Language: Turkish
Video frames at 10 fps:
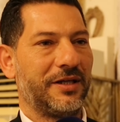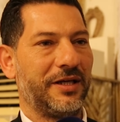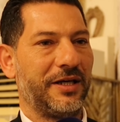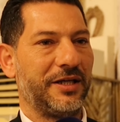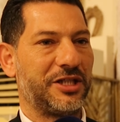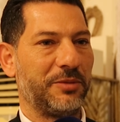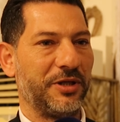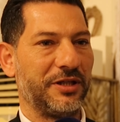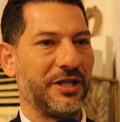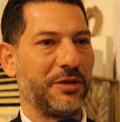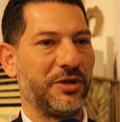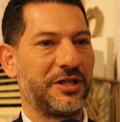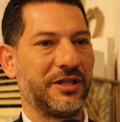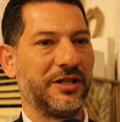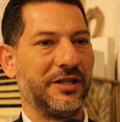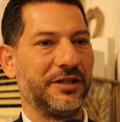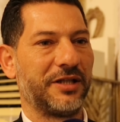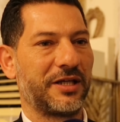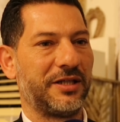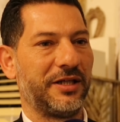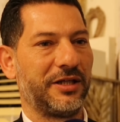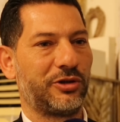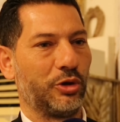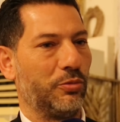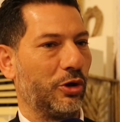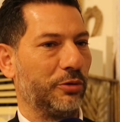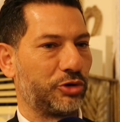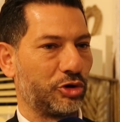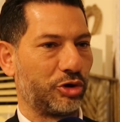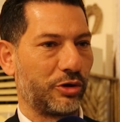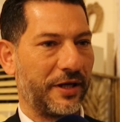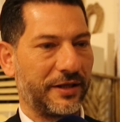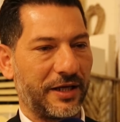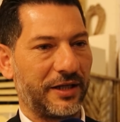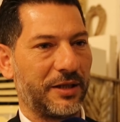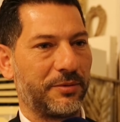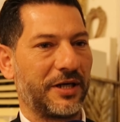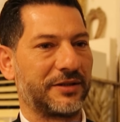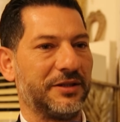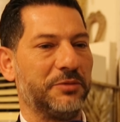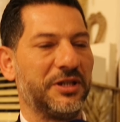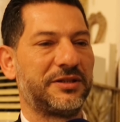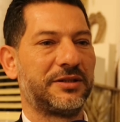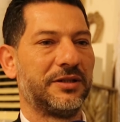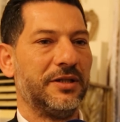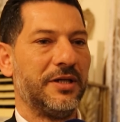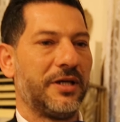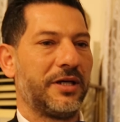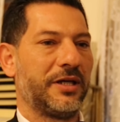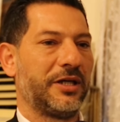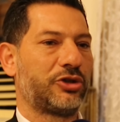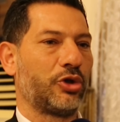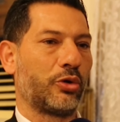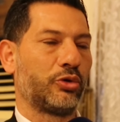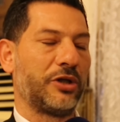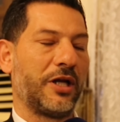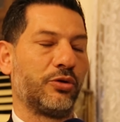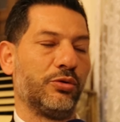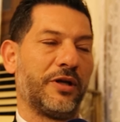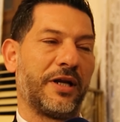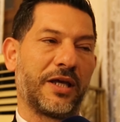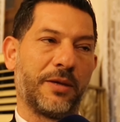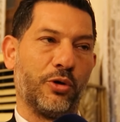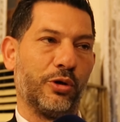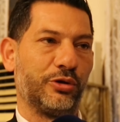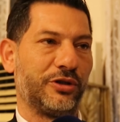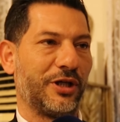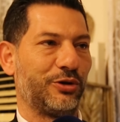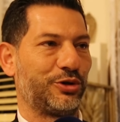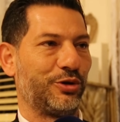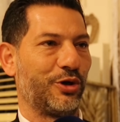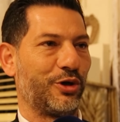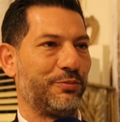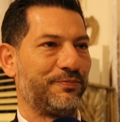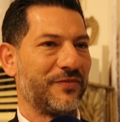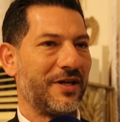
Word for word: E, 2022 yılındaki tüm olumsuzlukları geride bıraktığımız e, çok güzel günlere gebe olur diye düşünüyorum.